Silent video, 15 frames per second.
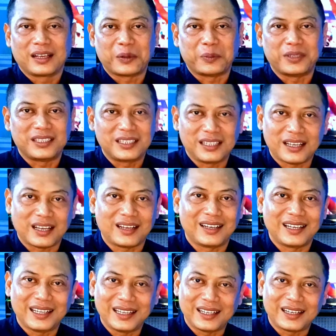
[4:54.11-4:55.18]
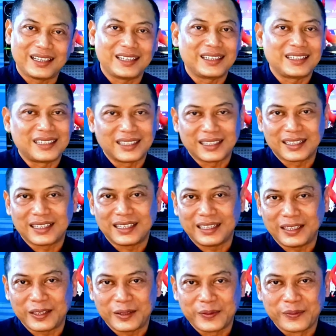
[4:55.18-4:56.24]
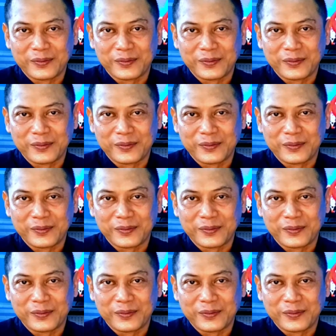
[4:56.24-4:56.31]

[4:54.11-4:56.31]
kebencian, iri, dengki,